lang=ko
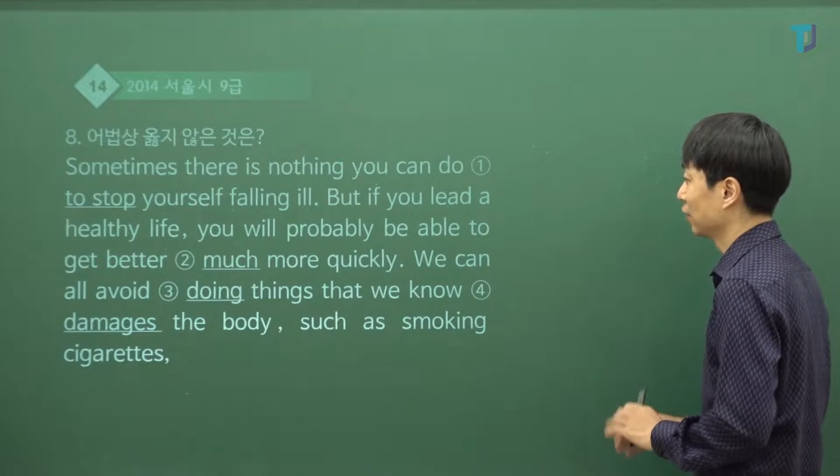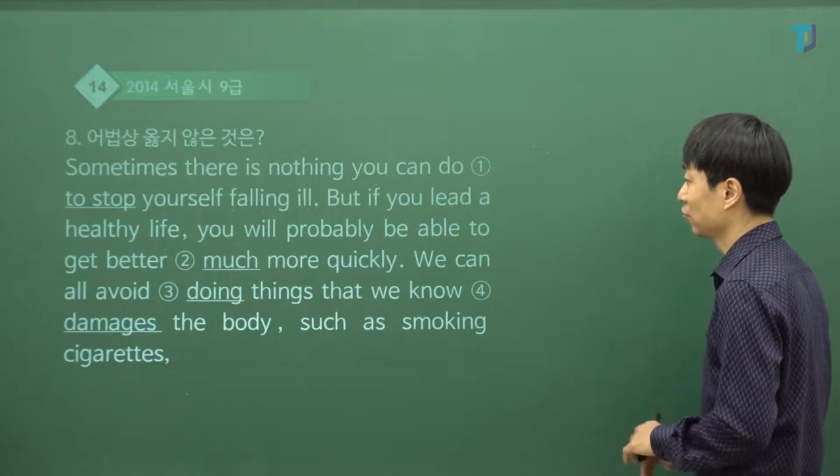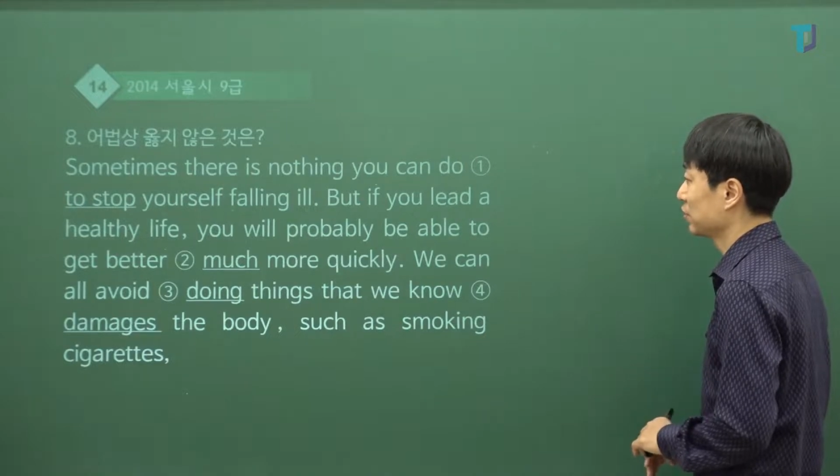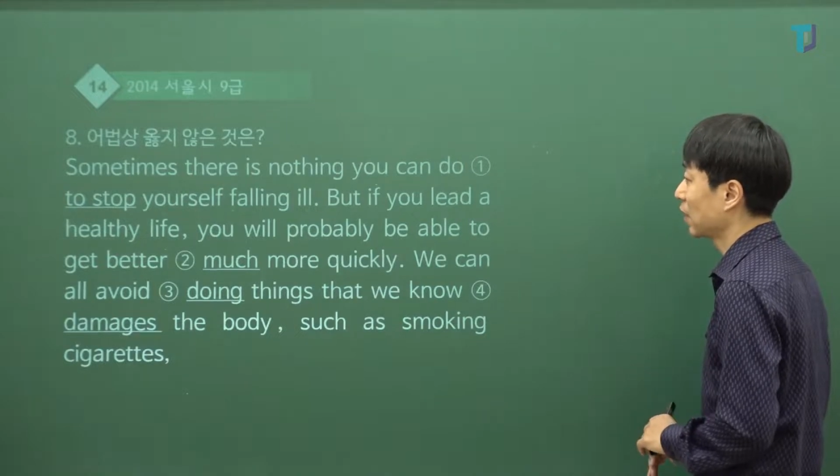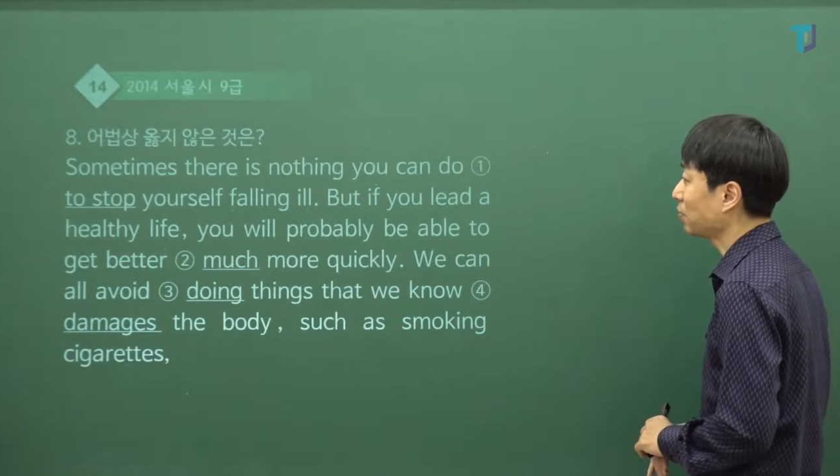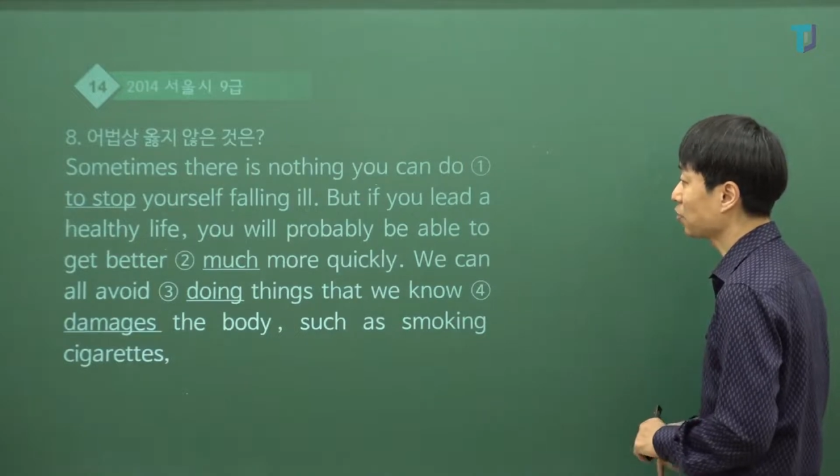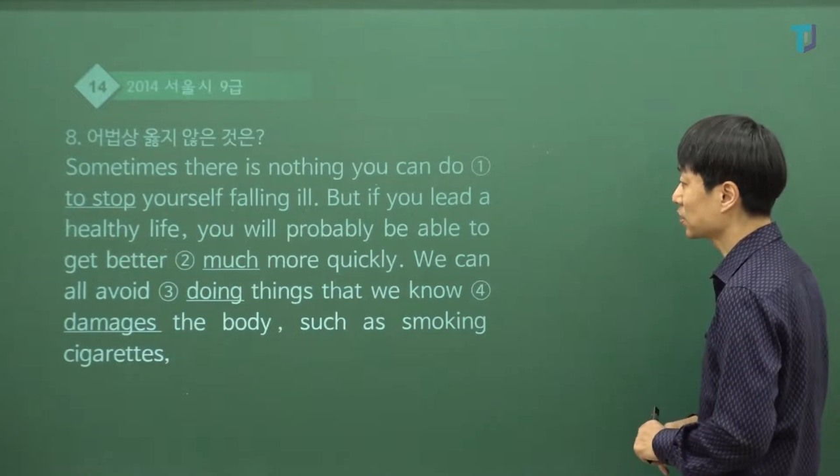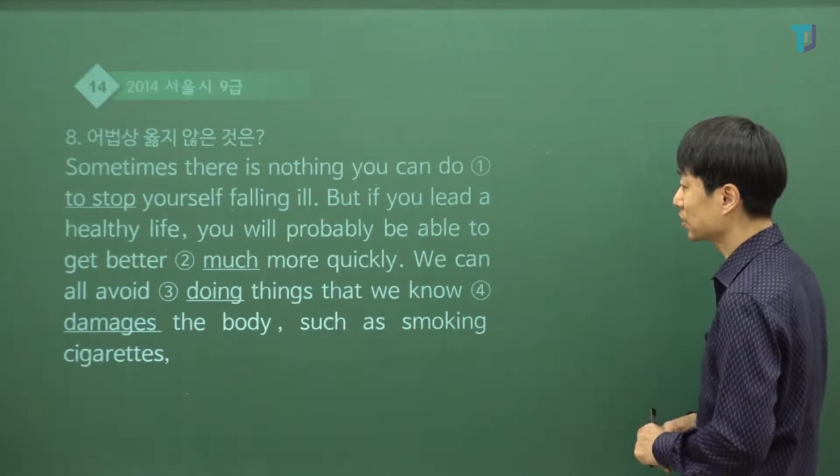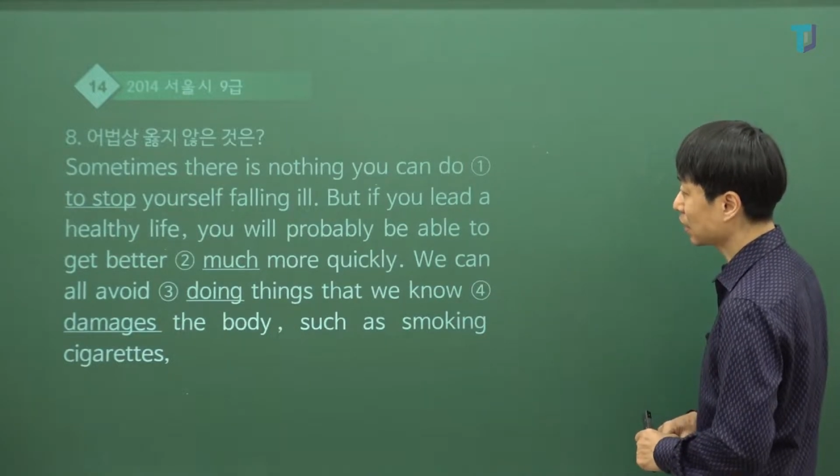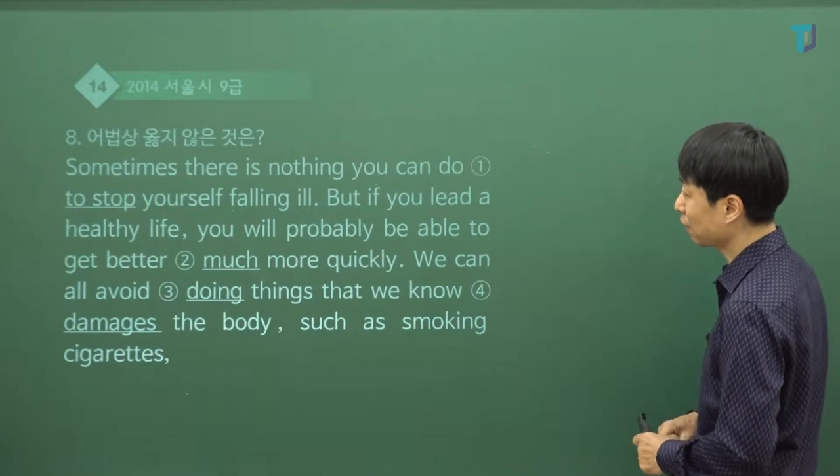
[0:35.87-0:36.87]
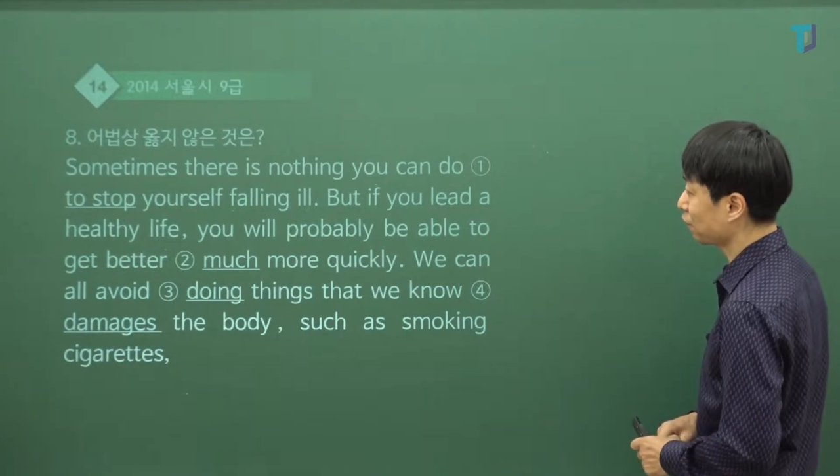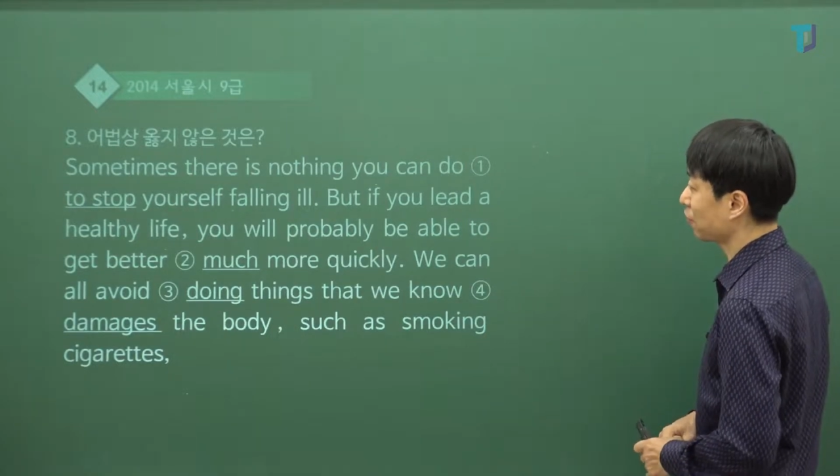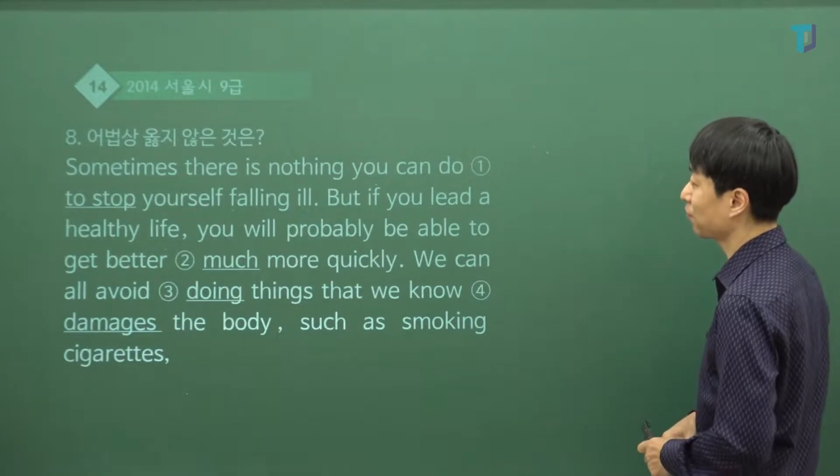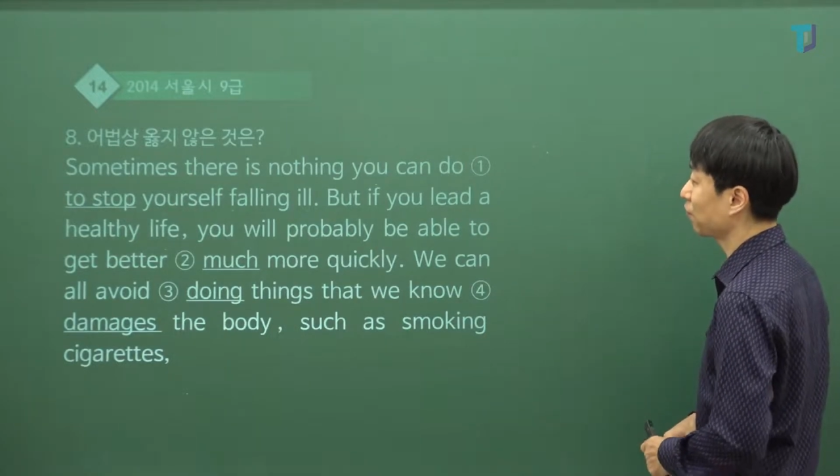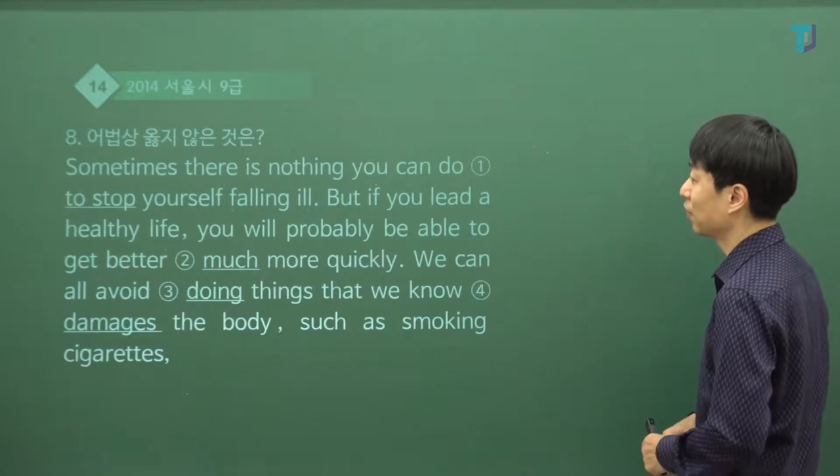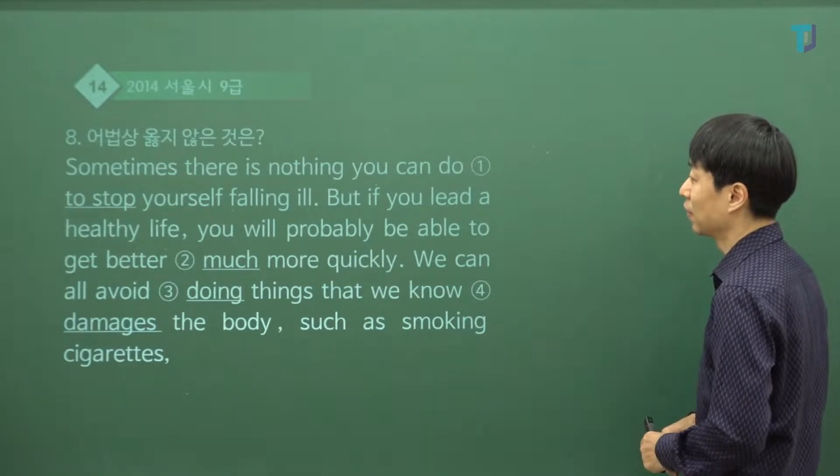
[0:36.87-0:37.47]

To stop yourself from